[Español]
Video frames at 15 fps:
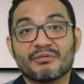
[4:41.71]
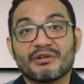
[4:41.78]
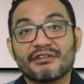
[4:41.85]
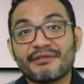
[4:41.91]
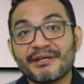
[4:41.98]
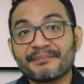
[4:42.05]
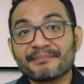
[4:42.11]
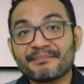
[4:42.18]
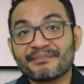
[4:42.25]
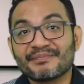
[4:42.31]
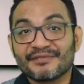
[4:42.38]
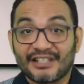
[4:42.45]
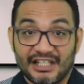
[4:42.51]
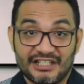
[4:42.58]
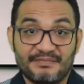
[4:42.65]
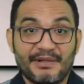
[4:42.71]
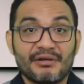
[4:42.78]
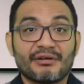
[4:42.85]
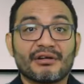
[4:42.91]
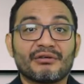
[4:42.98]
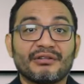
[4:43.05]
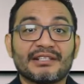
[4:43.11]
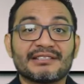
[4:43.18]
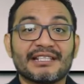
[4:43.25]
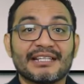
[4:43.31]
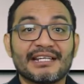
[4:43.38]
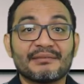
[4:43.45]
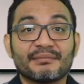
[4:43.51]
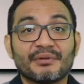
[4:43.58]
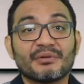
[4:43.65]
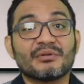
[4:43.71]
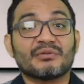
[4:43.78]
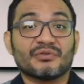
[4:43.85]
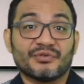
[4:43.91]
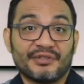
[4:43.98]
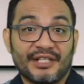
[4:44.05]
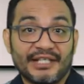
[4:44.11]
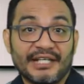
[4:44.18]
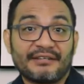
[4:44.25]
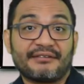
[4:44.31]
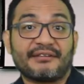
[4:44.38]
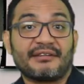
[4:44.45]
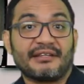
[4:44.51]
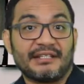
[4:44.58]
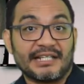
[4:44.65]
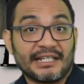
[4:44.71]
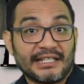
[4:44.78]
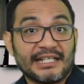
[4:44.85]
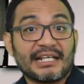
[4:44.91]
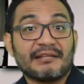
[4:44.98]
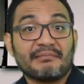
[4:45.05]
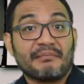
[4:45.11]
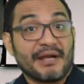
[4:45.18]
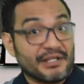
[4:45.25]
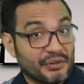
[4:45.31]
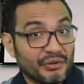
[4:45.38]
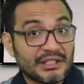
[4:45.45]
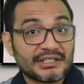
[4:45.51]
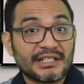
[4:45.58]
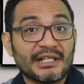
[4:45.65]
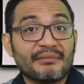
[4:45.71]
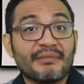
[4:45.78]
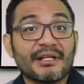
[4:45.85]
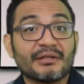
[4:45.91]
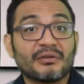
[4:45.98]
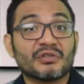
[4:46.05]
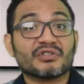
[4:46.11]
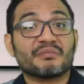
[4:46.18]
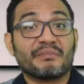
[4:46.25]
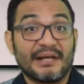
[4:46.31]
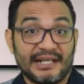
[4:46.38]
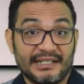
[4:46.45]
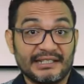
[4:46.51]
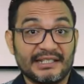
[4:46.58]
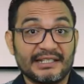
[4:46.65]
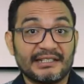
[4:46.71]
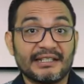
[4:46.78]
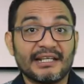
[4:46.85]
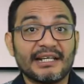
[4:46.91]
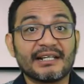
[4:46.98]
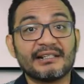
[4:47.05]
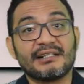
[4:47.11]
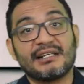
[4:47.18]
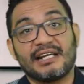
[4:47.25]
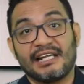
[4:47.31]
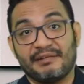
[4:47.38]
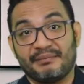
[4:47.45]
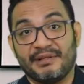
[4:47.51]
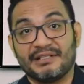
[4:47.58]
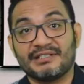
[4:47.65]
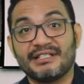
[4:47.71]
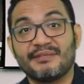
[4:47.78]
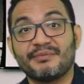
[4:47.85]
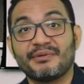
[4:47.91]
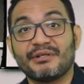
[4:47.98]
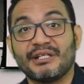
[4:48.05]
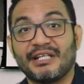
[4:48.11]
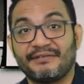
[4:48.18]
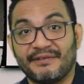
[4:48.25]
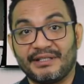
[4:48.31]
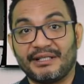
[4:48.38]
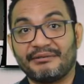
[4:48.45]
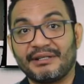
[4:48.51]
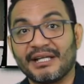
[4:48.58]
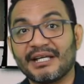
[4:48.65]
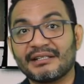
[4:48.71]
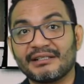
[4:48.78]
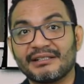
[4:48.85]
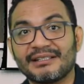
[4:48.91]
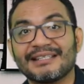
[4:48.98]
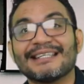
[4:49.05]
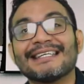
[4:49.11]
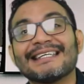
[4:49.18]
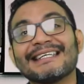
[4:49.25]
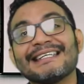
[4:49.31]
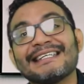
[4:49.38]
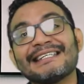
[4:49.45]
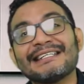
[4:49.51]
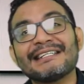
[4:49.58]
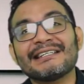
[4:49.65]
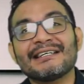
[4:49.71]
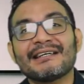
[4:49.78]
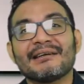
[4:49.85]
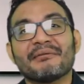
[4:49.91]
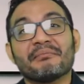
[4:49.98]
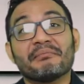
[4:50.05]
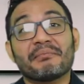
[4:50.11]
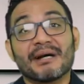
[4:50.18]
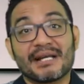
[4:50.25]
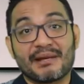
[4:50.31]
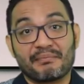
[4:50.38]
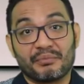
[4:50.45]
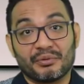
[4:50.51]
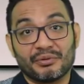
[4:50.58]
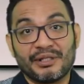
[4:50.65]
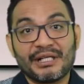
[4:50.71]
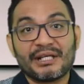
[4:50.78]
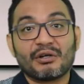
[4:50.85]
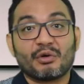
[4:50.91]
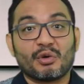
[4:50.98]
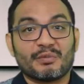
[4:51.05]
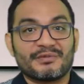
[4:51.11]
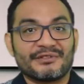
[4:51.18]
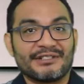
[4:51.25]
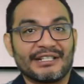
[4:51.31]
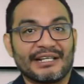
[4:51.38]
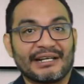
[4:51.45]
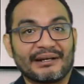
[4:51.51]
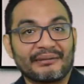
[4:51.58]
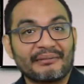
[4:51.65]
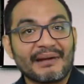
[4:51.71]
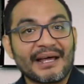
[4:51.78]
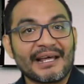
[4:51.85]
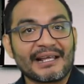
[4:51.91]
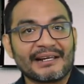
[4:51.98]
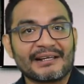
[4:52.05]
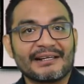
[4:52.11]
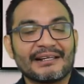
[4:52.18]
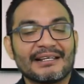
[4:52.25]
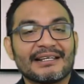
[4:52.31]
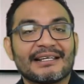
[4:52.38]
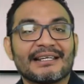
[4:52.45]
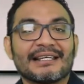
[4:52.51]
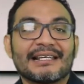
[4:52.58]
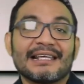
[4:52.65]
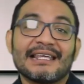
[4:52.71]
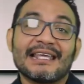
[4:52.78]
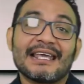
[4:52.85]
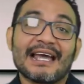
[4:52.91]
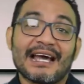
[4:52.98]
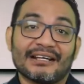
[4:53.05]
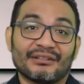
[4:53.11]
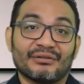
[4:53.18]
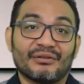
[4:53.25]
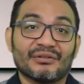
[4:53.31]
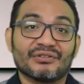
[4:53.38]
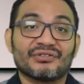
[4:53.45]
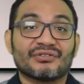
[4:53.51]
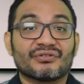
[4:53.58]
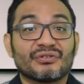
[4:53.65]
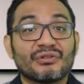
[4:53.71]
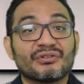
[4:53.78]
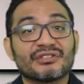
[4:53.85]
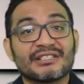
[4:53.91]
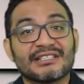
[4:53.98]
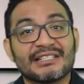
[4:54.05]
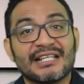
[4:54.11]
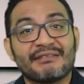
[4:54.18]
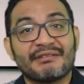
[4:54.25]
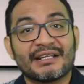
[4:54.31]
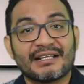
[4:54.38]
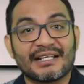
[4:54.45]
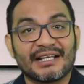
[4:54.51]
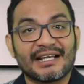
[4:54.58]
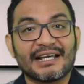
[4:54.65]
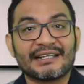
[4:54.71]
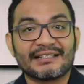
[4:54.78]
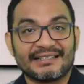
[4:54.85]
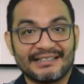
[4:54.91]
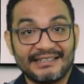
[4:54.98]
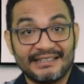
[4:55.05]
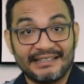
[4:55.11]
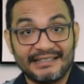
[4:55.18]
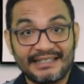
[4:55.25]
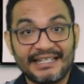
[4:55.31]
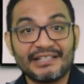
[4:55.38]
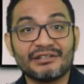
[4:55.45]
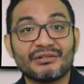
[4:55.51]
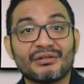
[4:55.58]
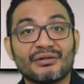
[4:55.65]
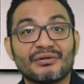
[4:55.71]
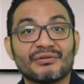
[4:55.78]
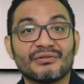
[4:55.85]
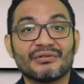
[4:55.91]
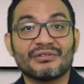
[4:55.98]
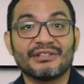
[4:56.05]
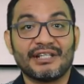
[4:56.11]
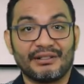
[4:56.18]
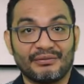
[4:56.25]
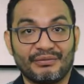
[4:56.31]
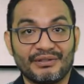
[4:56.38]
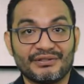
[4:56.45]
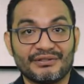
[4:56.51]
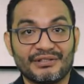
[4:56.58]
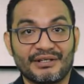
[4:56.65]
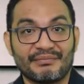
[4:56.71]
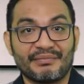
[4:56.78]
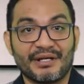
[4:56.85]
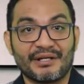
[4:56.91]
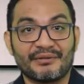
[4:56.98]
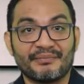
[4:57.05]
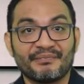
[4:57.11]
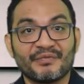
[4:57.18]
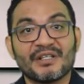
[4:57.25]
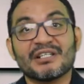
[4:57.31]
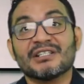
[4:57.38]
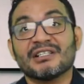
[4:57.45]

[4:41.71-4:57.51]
Pues bien, espero que con este ejemplo ustedes ya tengan mayores elementos para entender el principio de definitividad y para poder observar qué actos son los que se deben atacar dentro del juicio de amparo